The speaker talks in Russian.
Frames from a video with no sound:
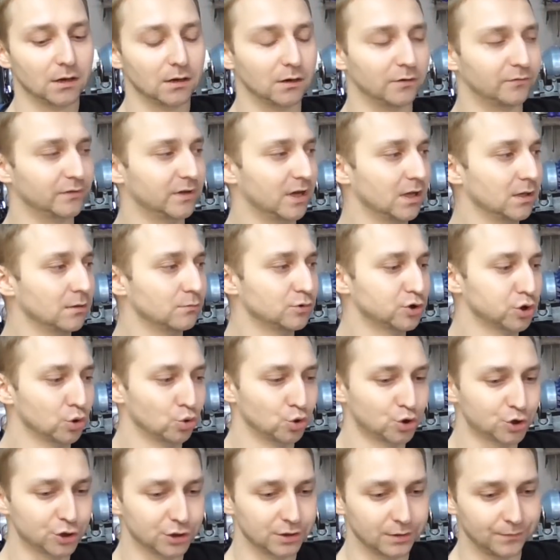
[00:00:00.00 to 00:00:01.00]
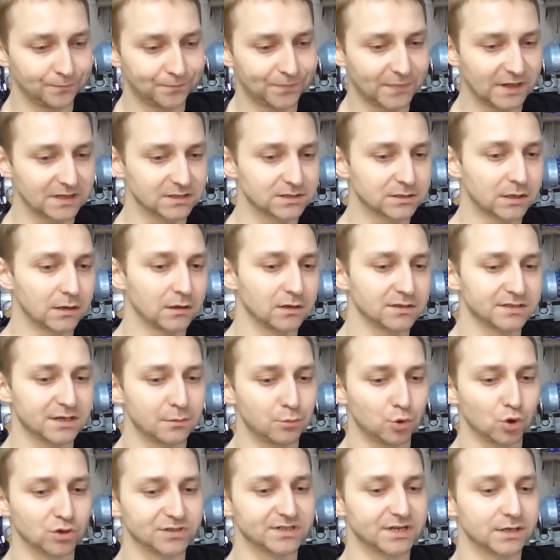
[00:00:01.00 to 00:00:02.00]
В данном случае стоял
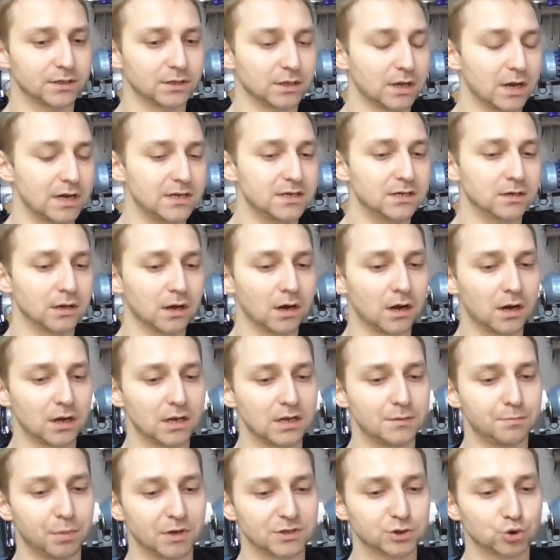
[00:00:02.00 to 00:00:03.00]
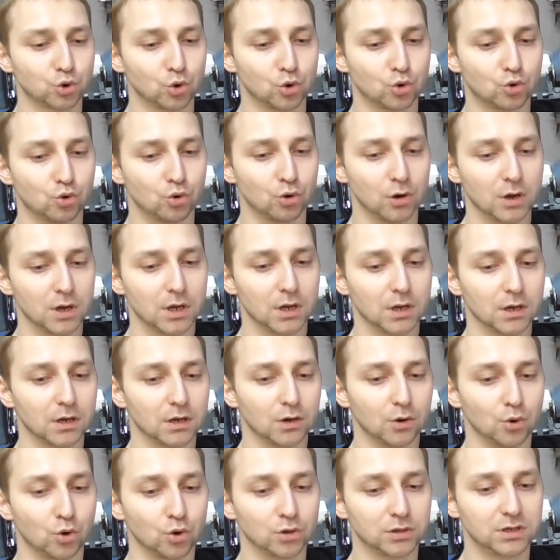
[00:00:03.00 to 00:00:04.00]
замок ЗНД-1А, и поскольку
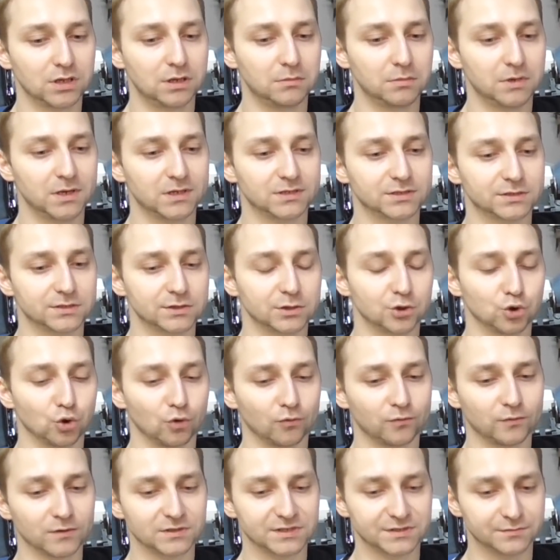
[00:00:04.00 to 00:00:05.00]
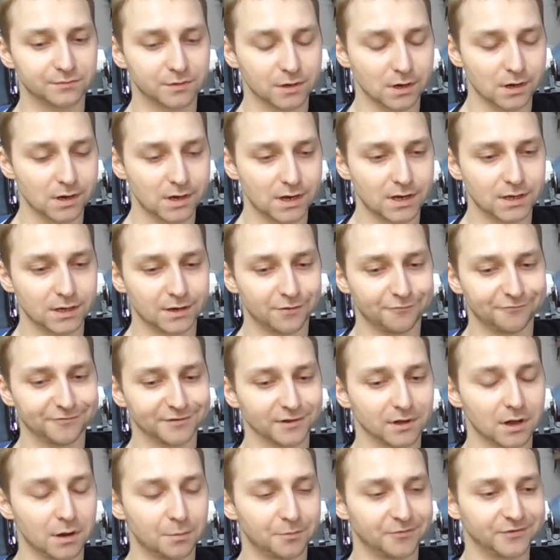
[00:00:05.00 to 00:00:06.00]
он не имеет следов сверления
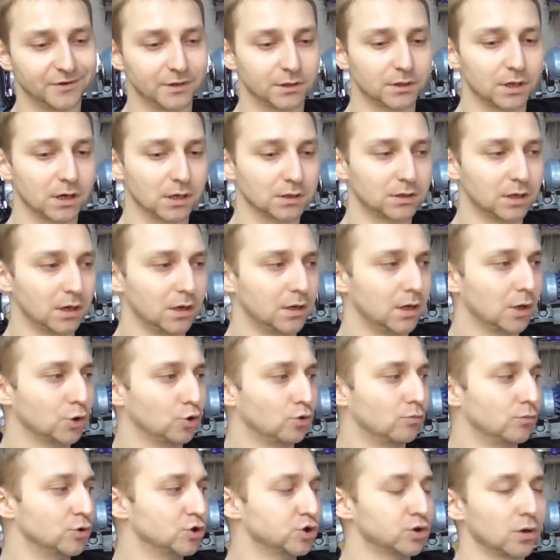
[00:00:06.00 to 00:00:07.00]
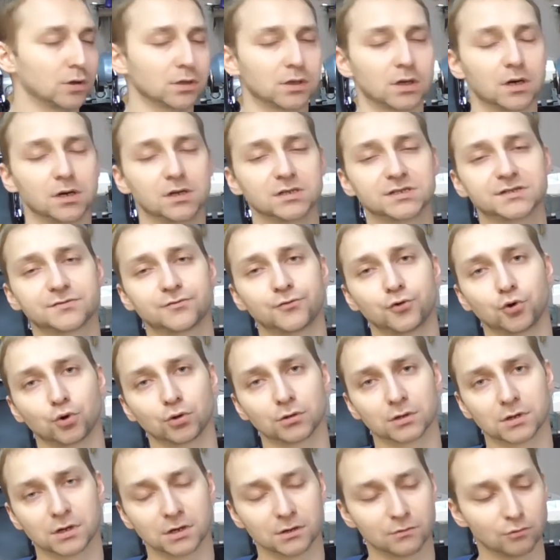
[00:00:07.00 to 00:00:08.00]
в ламу и так далее, я думаю, что открыли
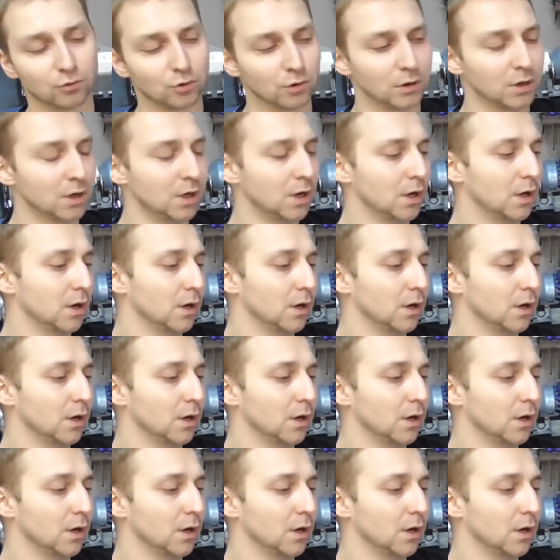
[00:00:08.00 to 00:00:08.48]
свертка его.